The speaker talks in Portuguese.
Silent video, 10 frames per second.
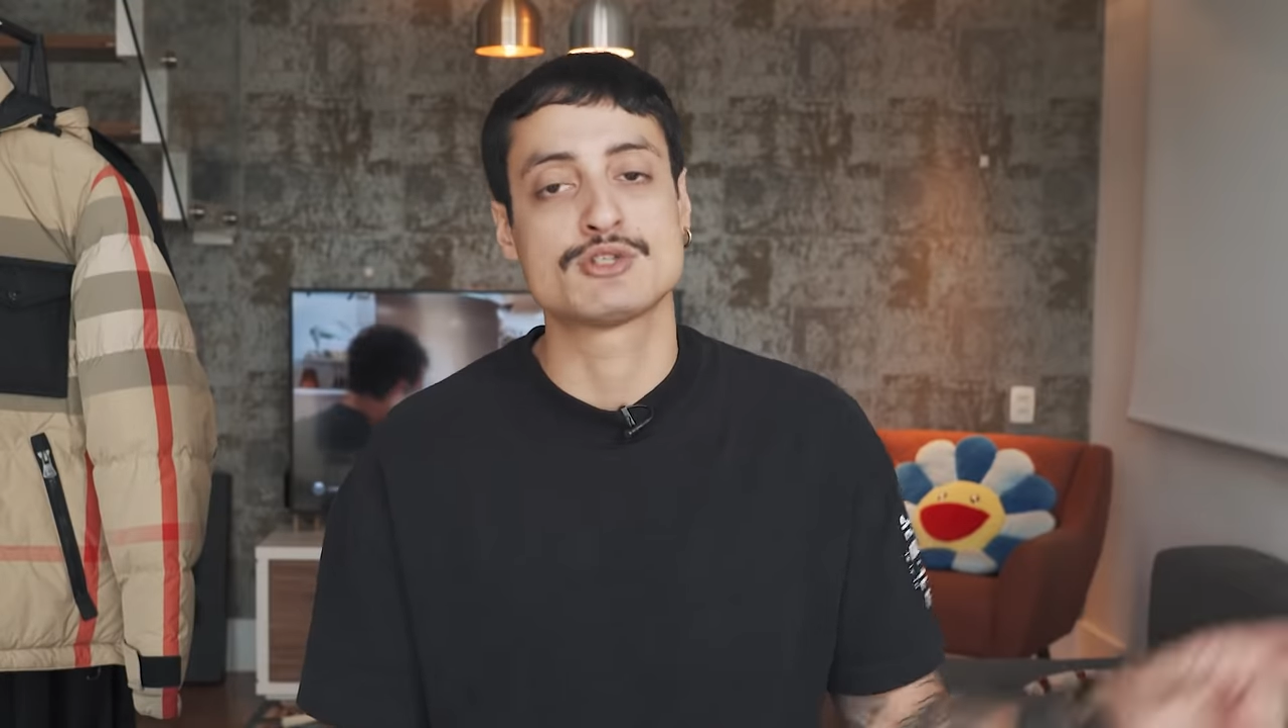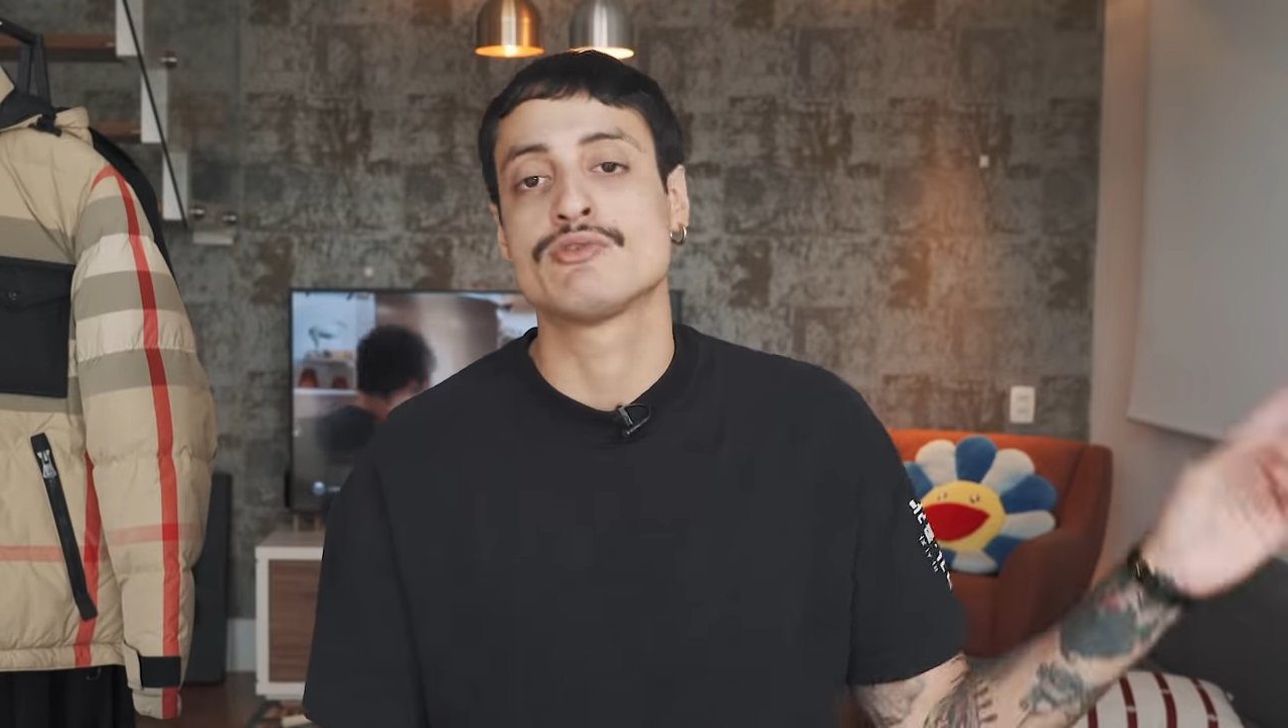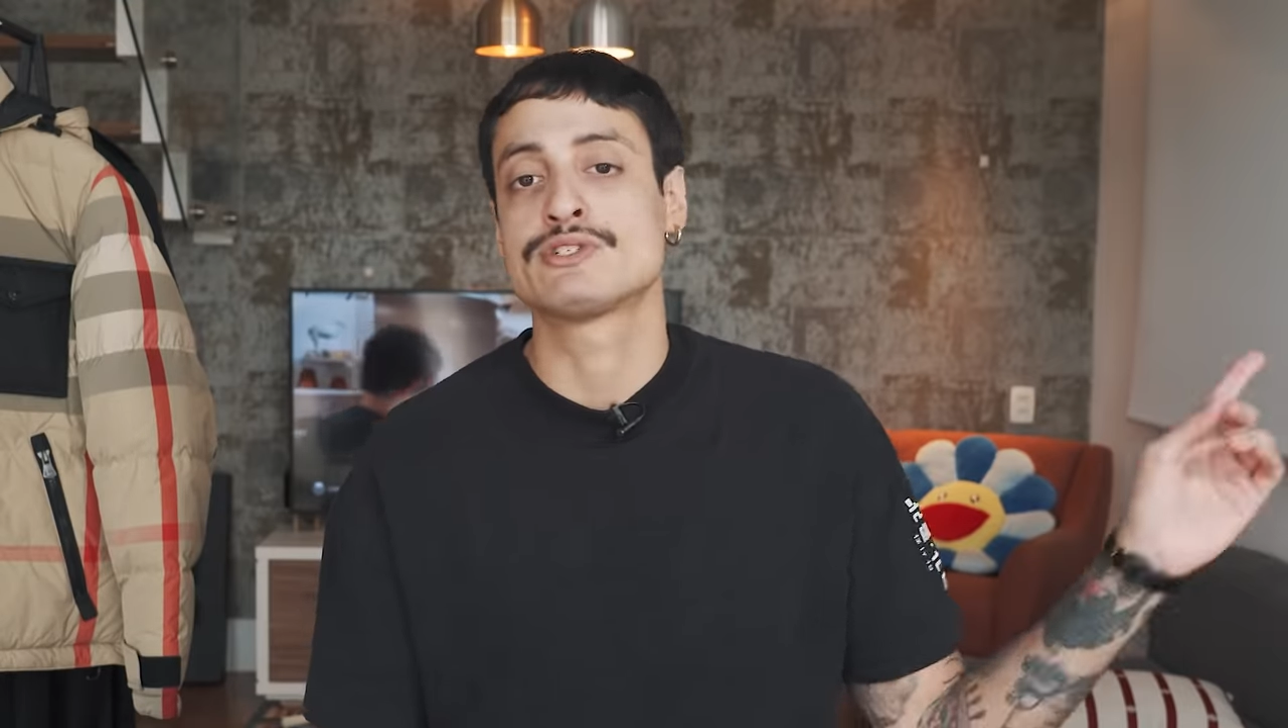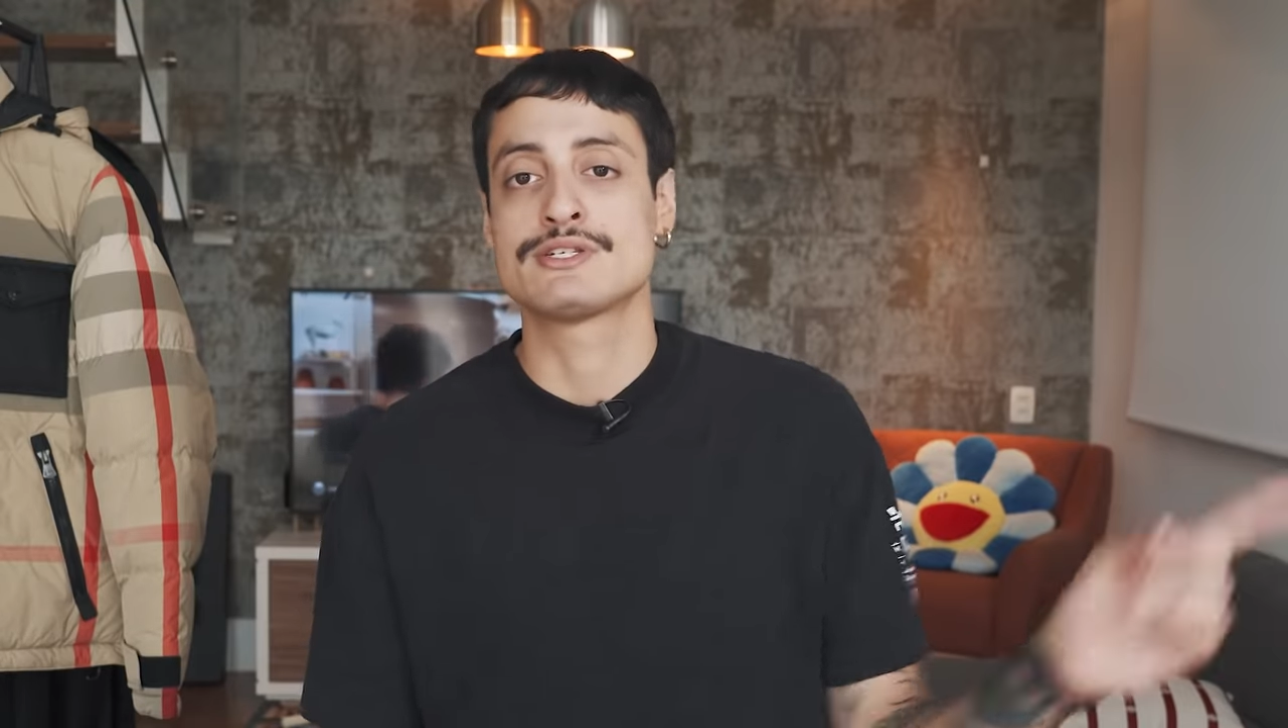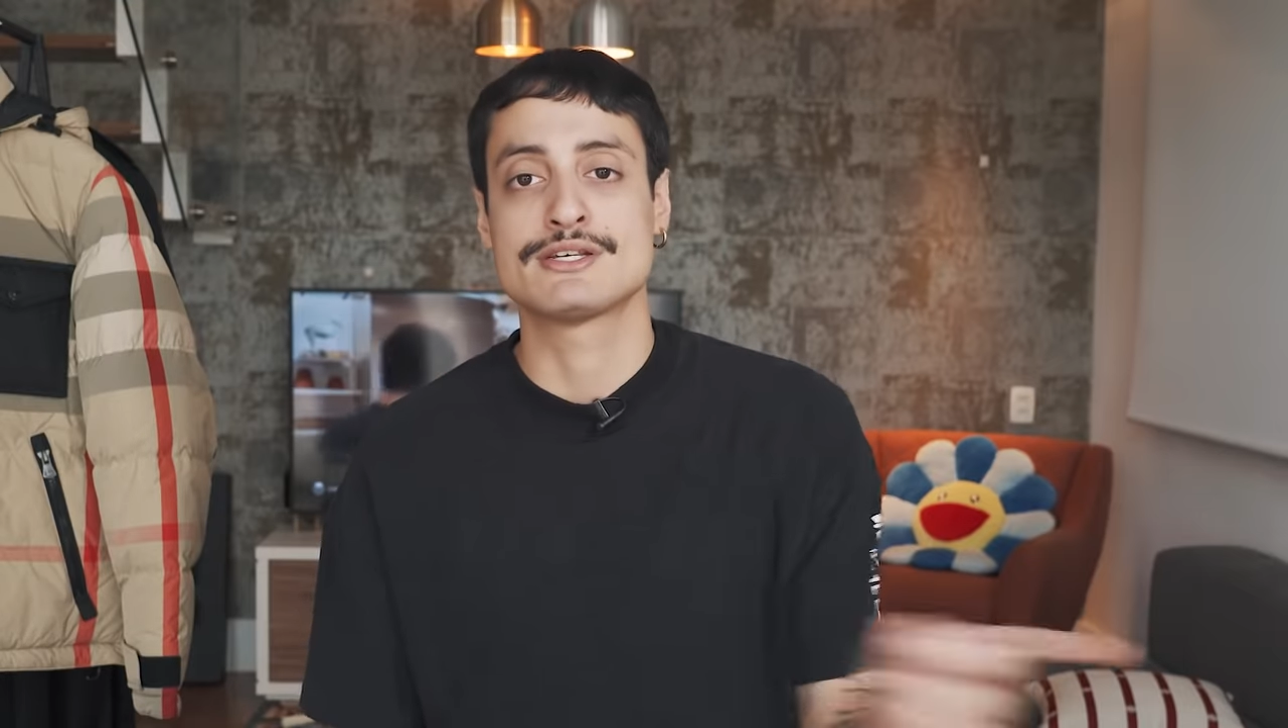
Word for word: é só vocês